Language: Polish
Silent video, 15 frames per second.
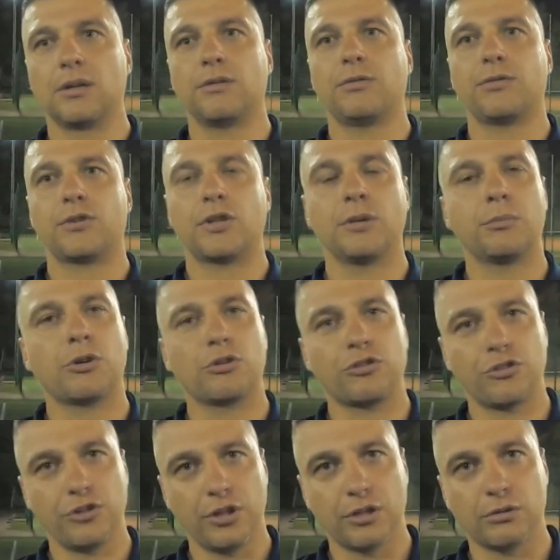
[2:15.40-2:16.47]
w tym
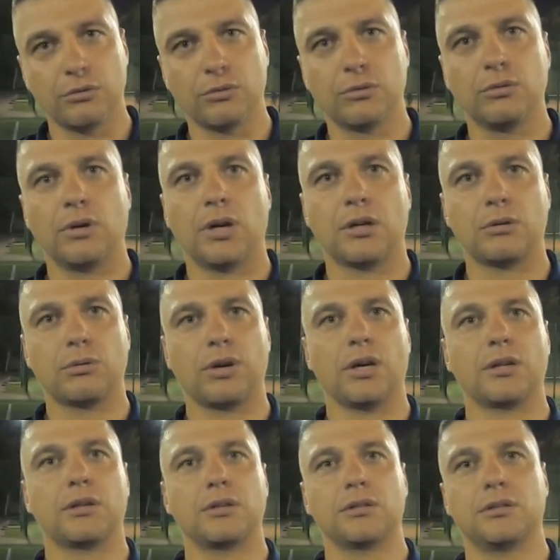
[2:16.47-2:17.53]
roczniku
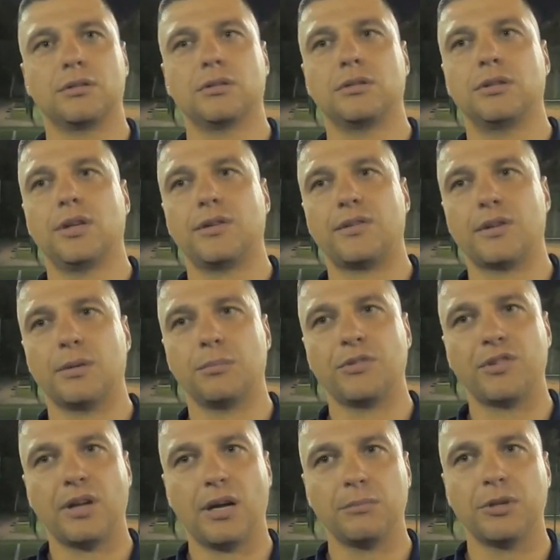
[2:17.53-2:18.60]
akurat e, jestem
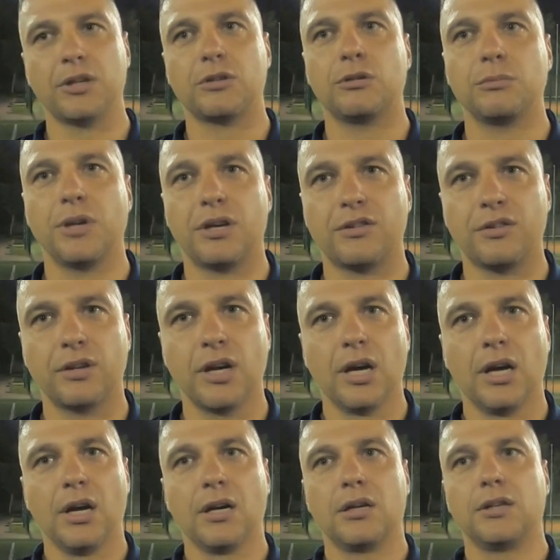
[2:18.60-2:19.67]
sam, natomiast
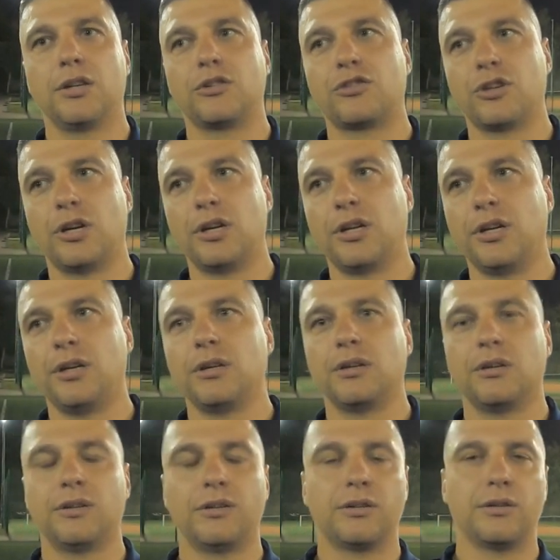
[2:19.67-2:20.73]
jeżeli
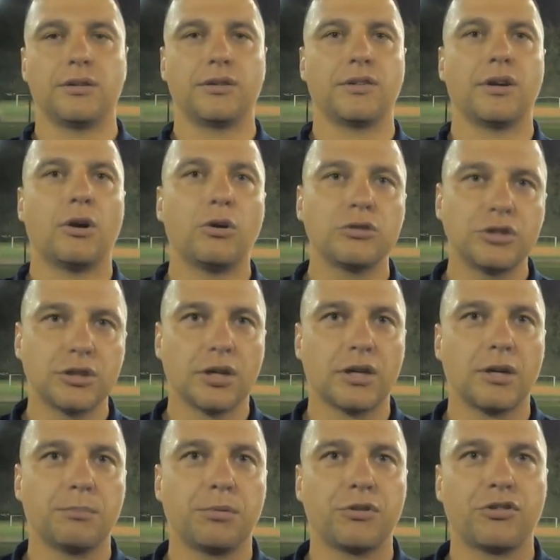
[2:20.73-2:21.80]
e, zachodzi
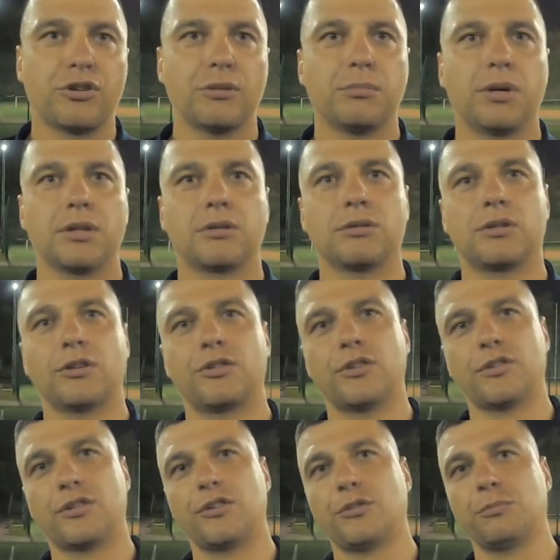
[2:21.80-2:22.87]
taka potrzeba, to też
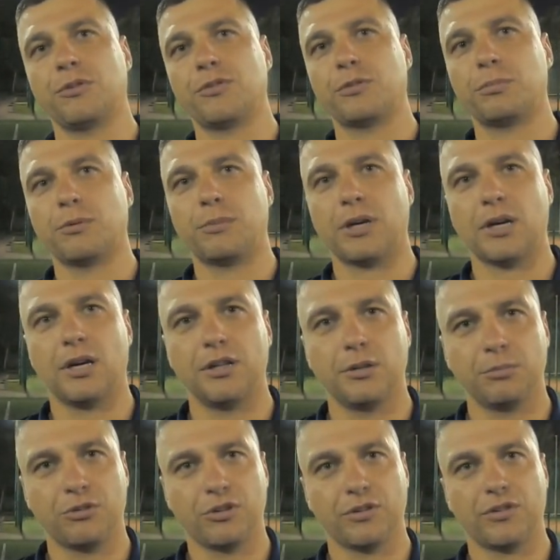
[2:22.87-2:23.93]
jesteśmy
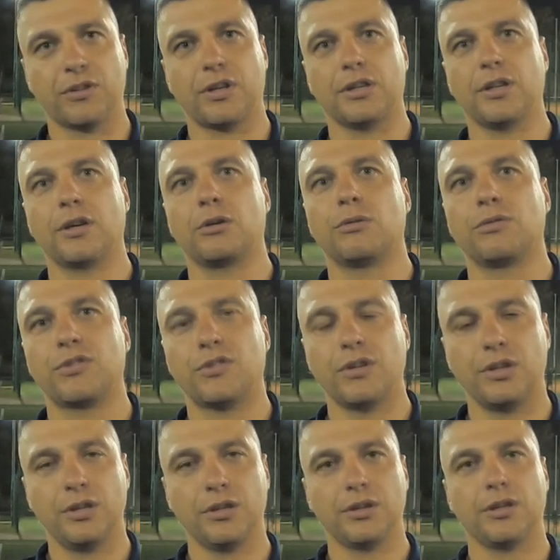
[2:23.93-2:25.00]
wspomagani przez trenerów z
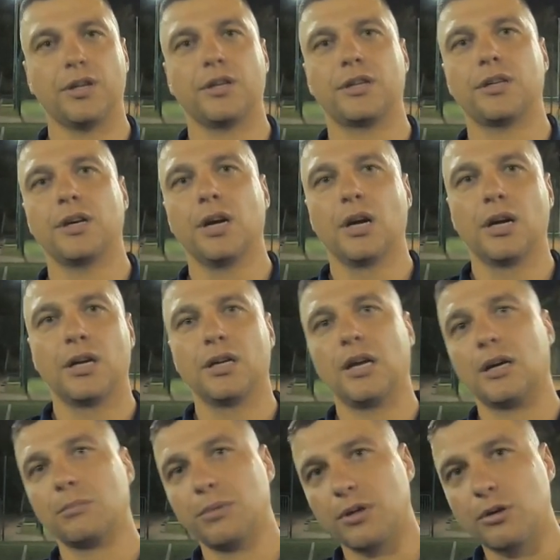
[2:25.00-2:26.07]
innych
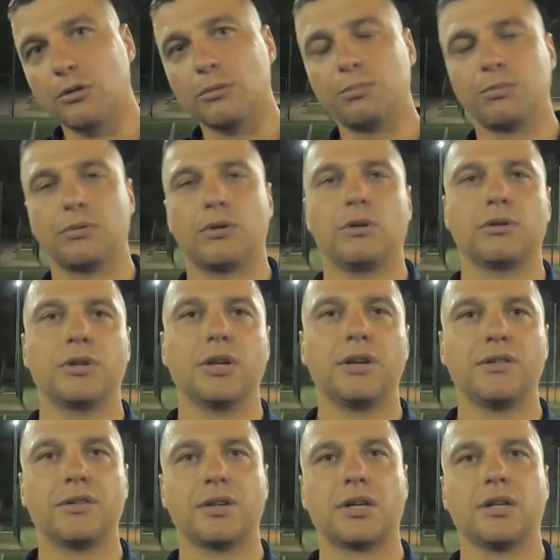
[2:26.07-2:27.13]
jakby grup od
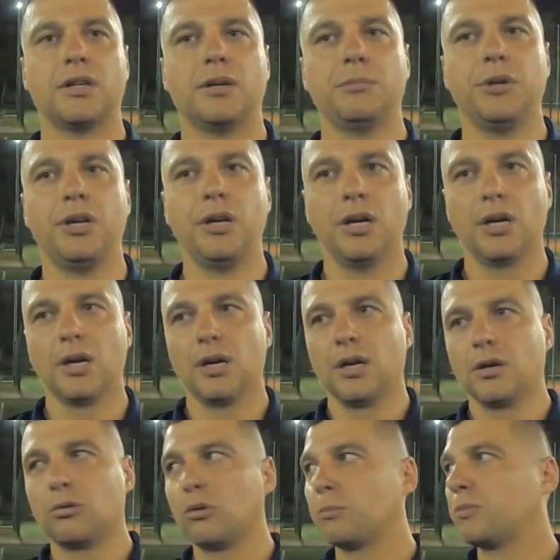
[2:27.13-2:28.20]
nas z Akademii.
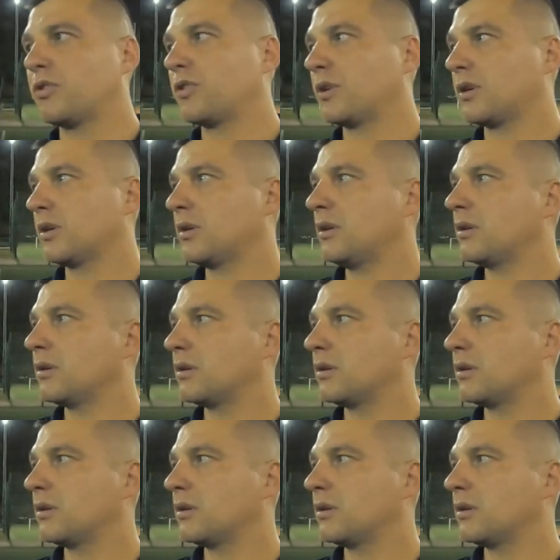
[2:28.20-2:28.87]
Chłopcy